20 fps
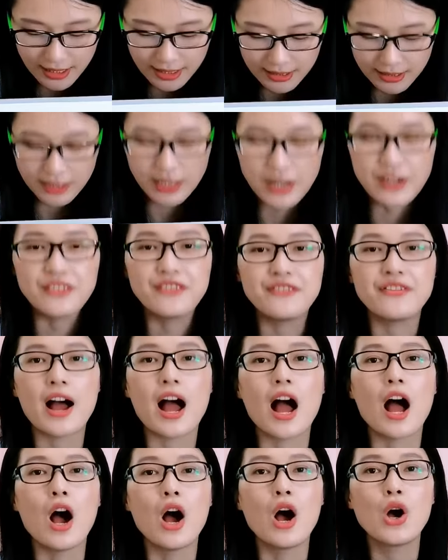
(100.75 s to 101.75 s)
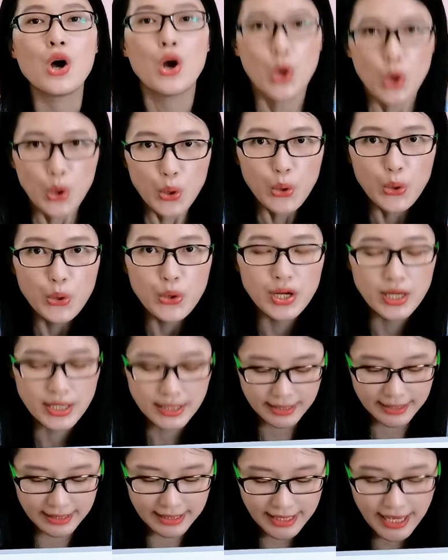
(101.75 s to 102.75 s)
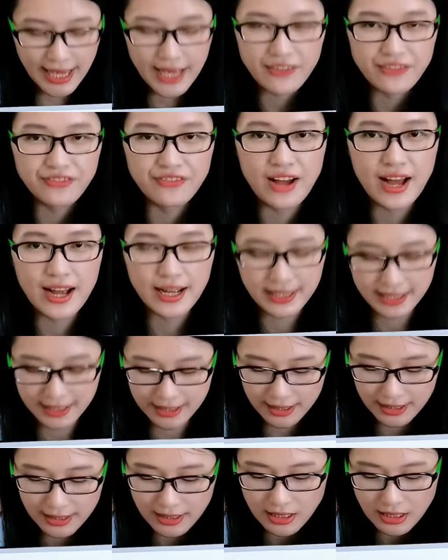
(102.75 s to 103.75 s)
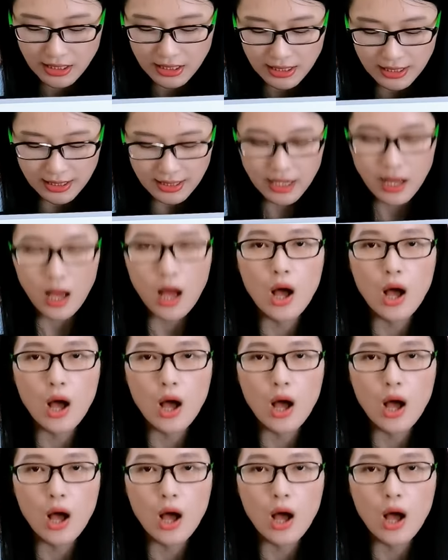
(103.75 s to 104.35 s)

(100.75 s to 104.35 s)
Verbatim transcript: 这个发 o，c k 发 k n